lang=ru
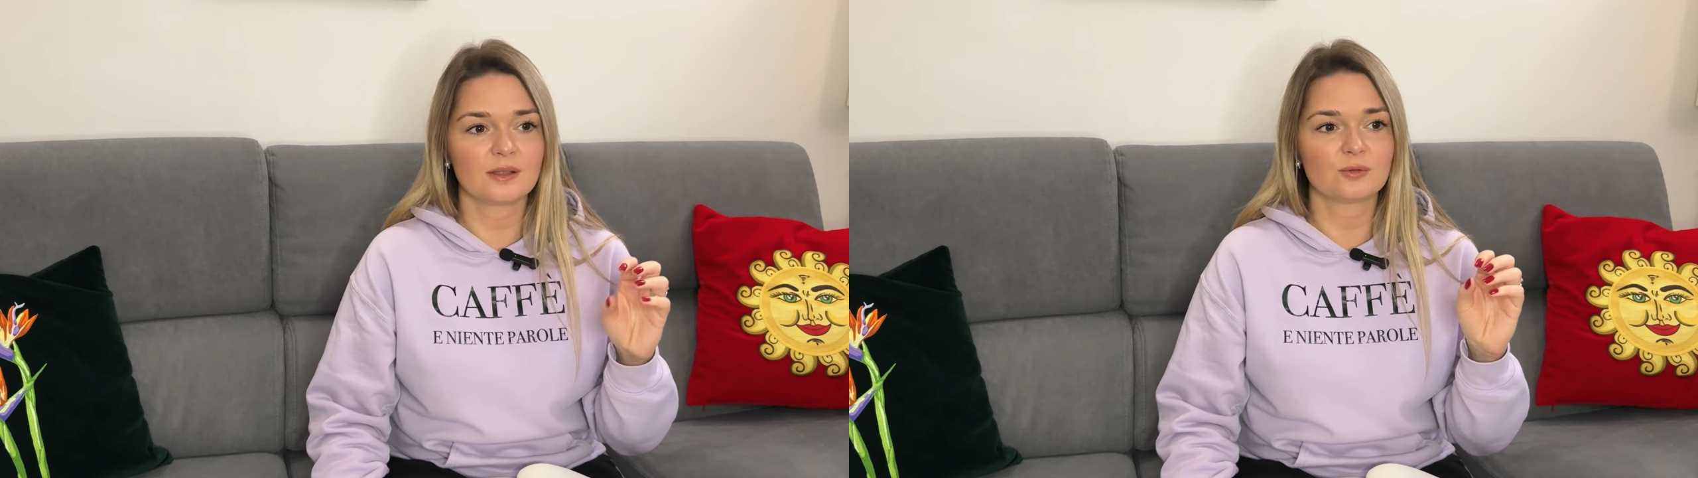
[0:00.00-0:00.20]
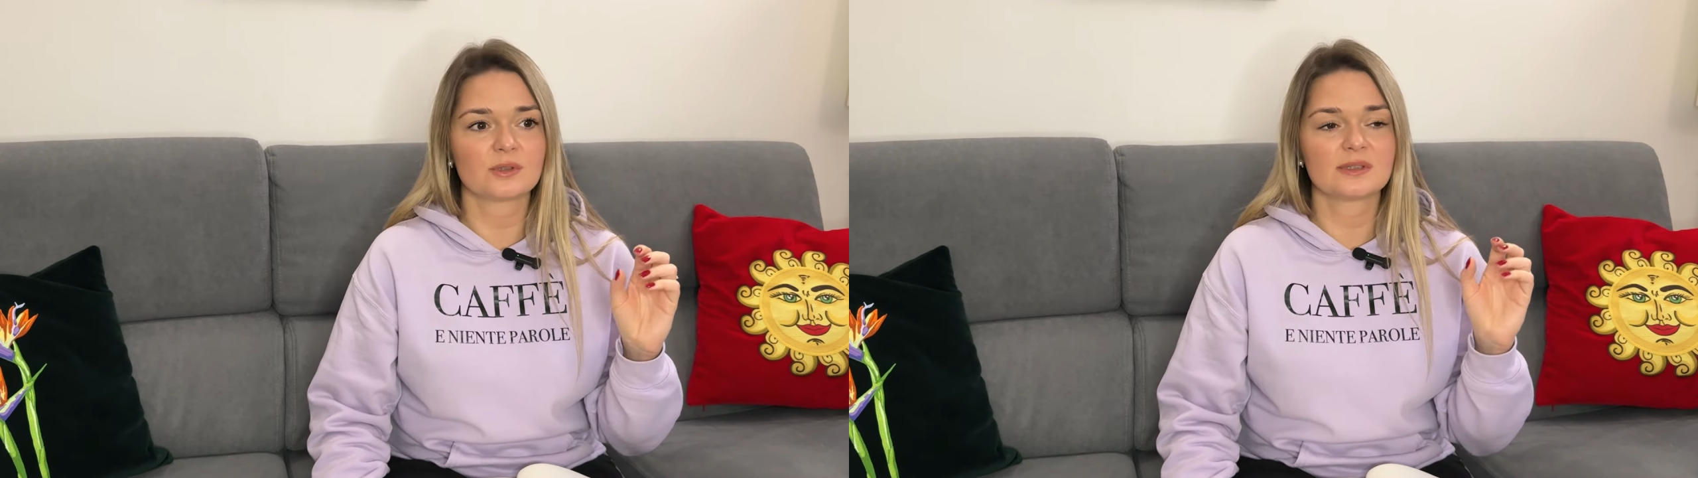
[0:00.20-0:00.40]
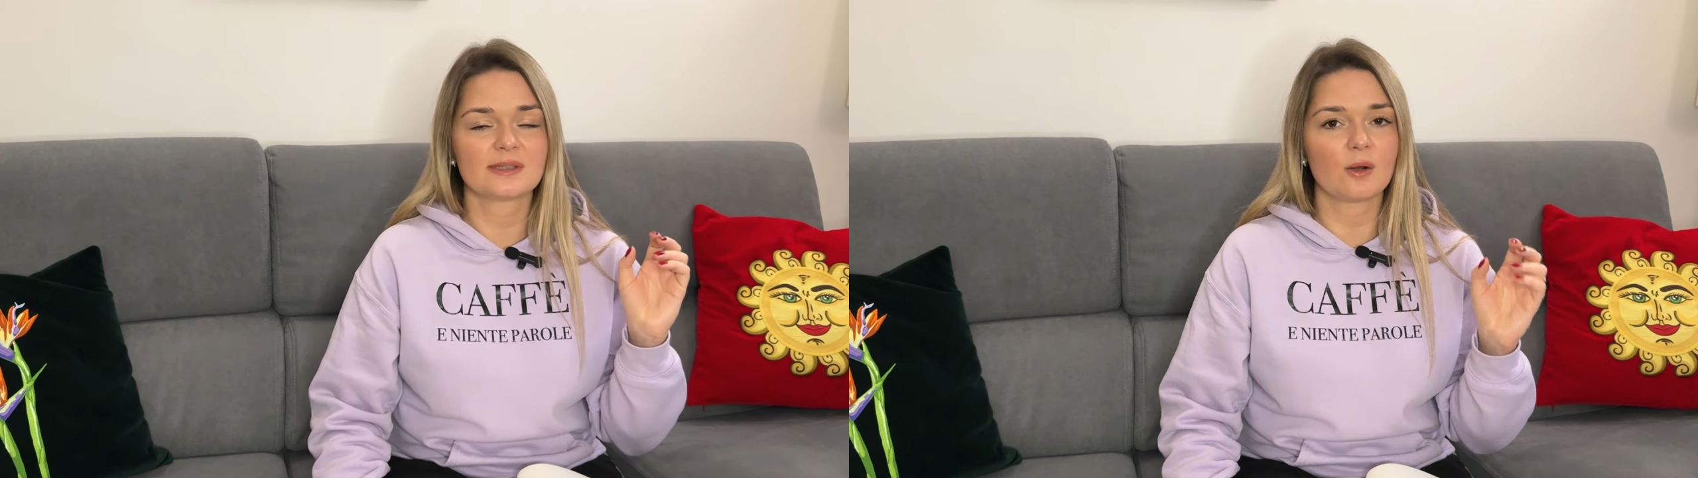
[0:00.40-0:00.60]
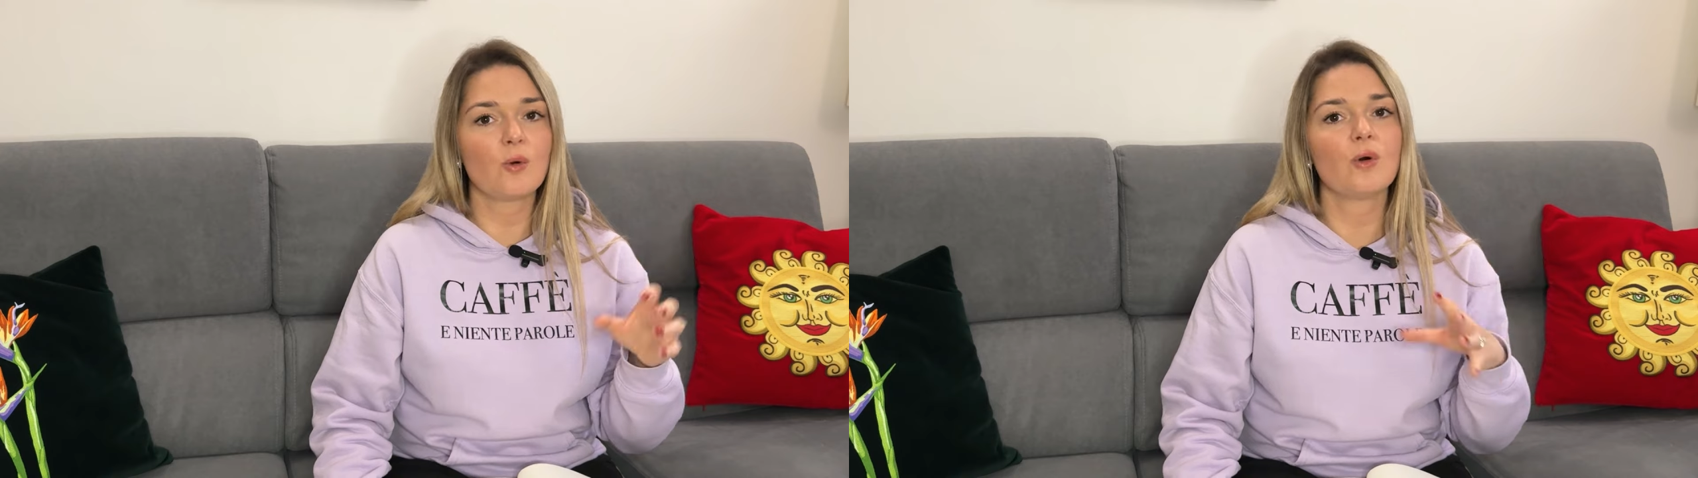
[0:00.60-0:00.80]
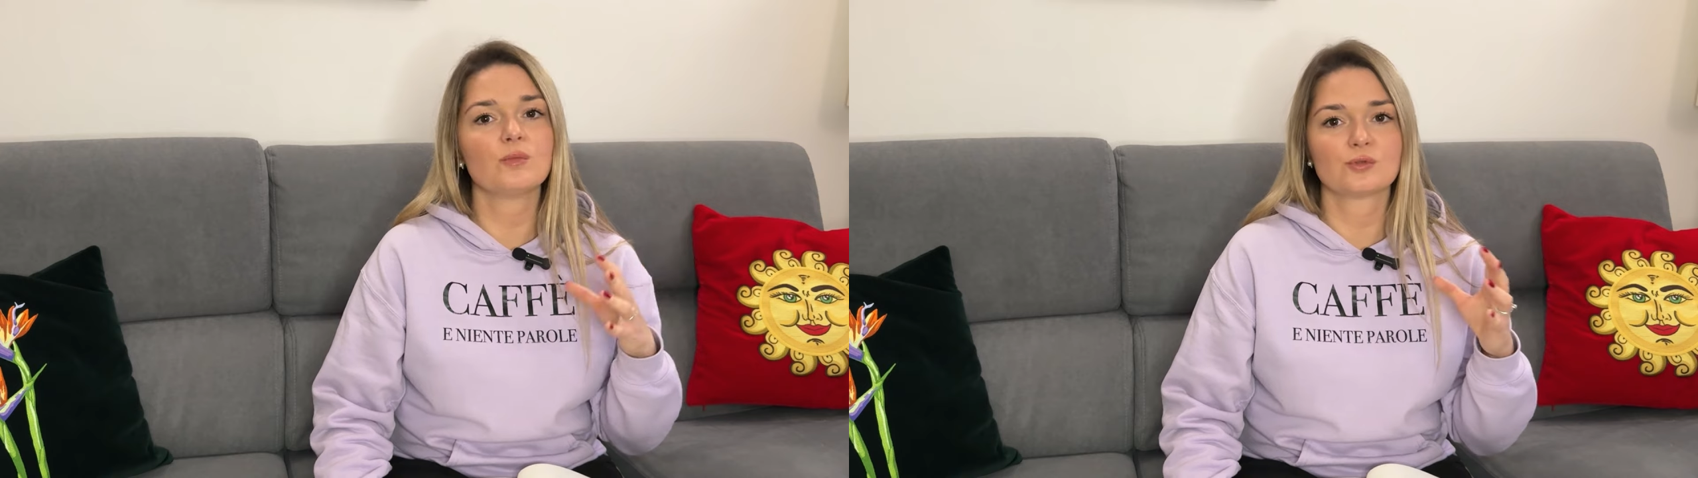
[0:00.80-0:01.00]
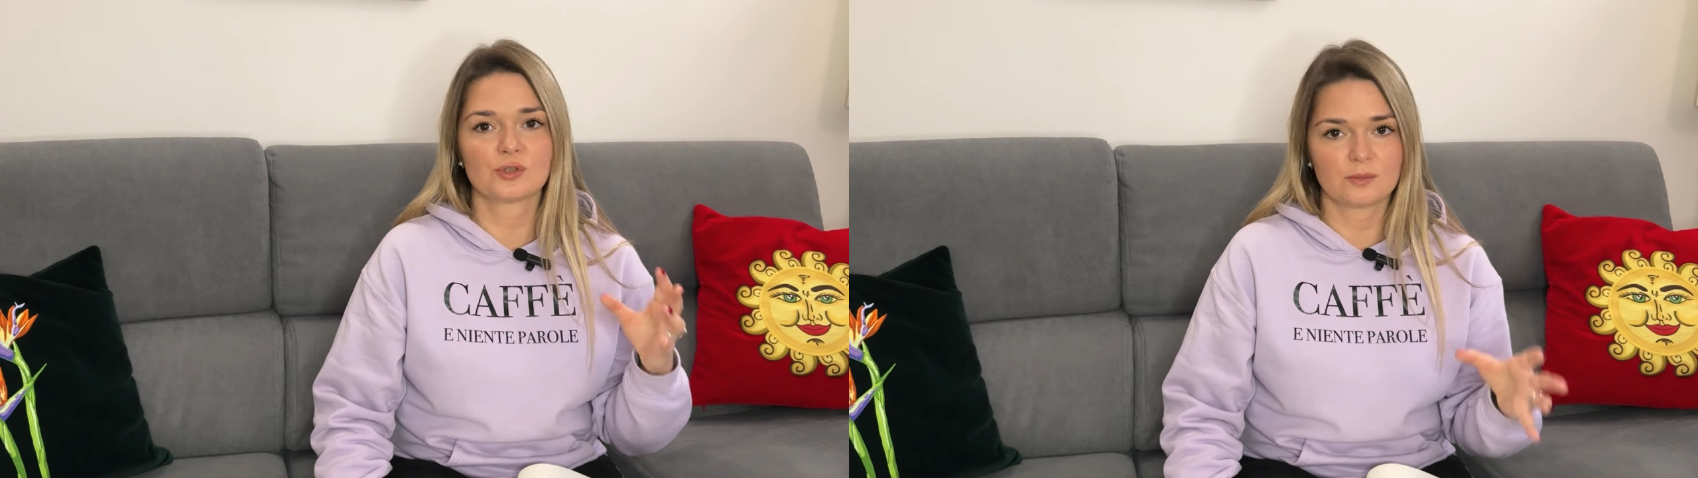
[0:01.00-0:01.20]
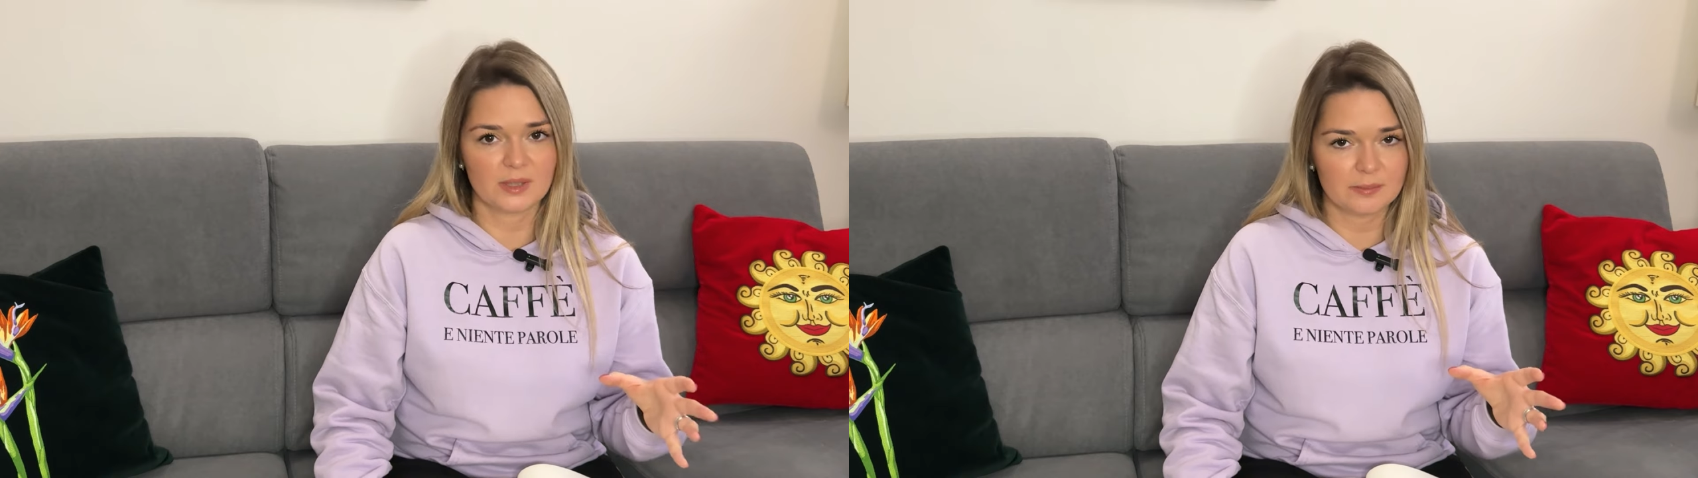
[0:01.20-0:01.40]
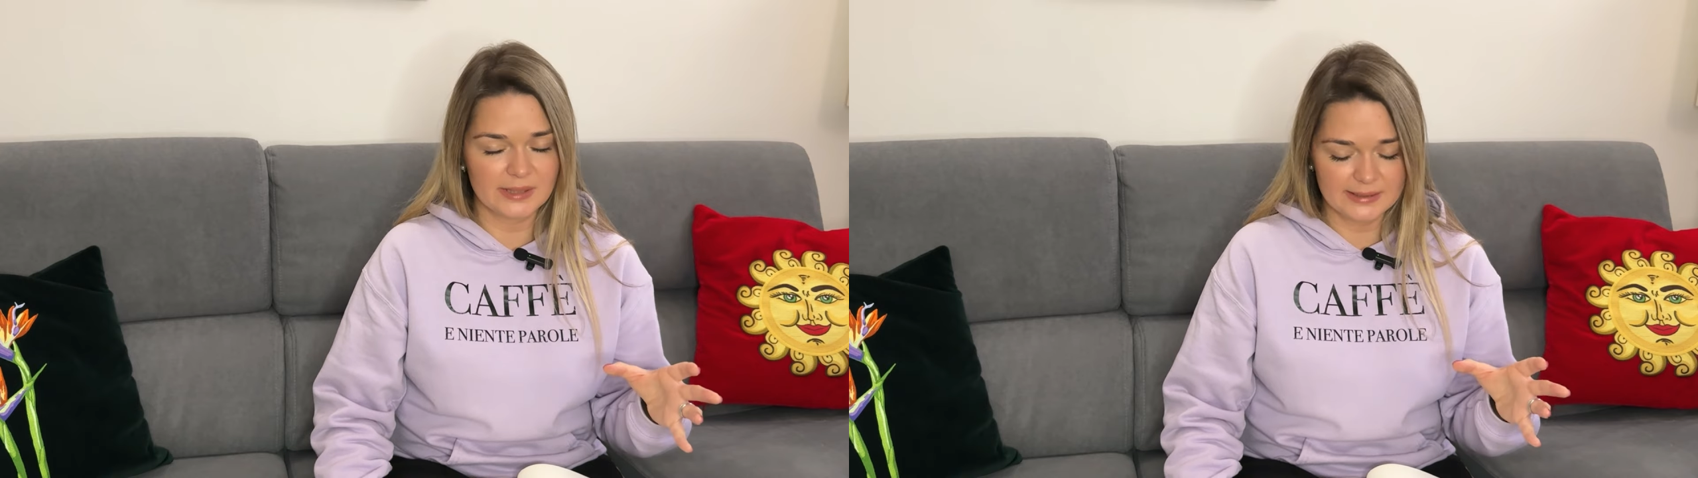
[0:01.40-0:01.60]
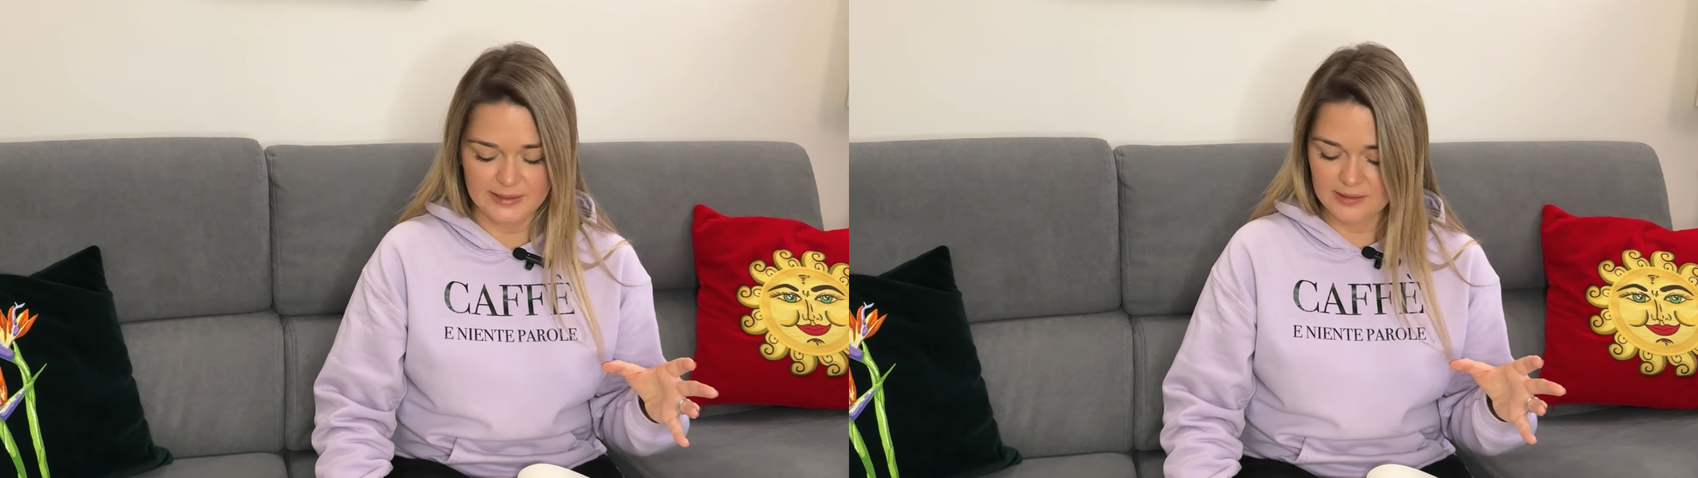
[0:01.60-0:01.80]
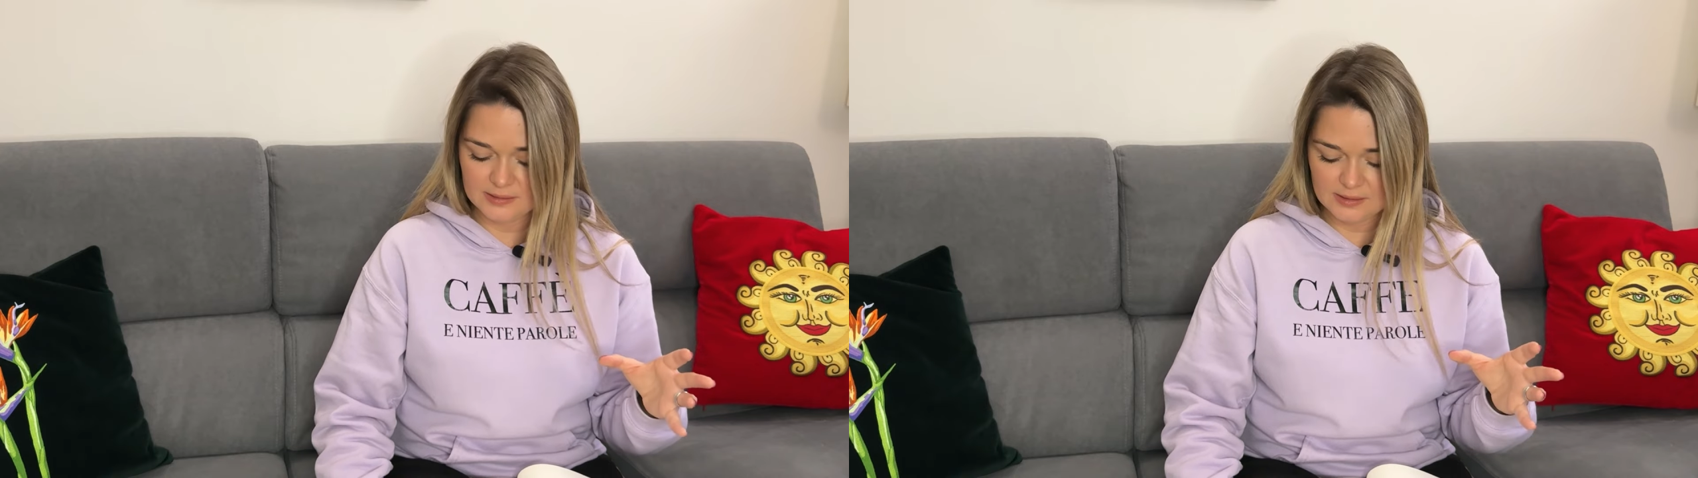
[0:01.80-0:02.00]
который знаком уже моим
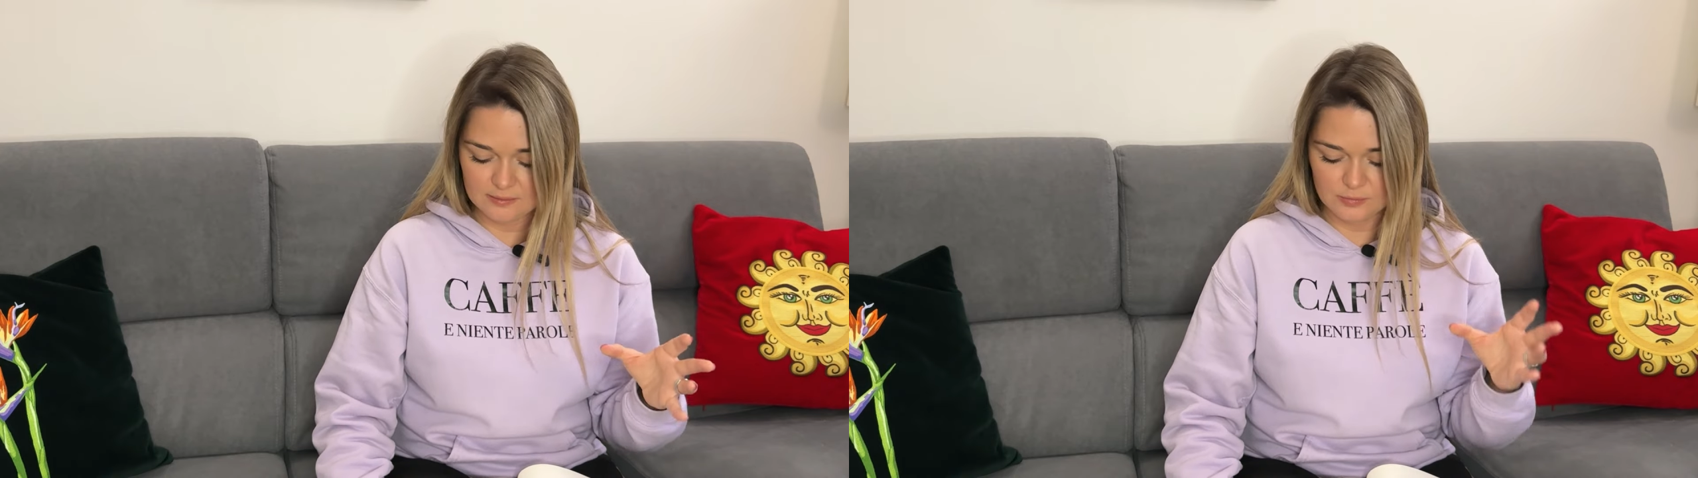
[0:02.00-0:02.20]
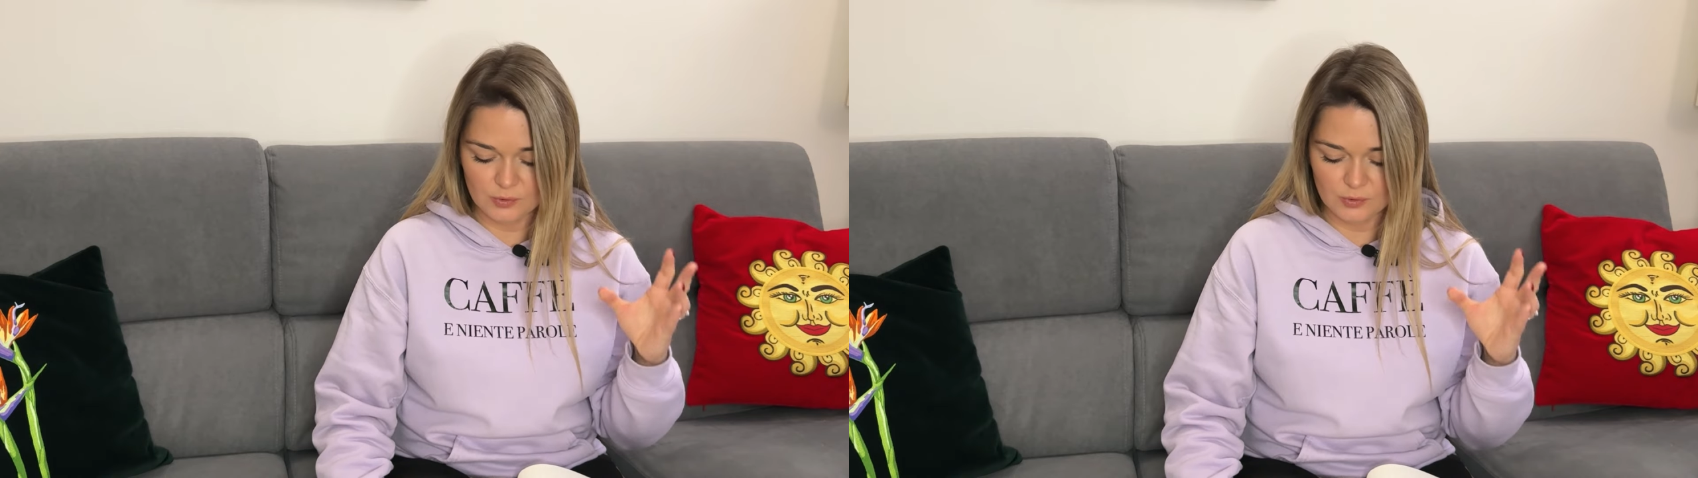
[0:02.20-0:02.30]
клиентам,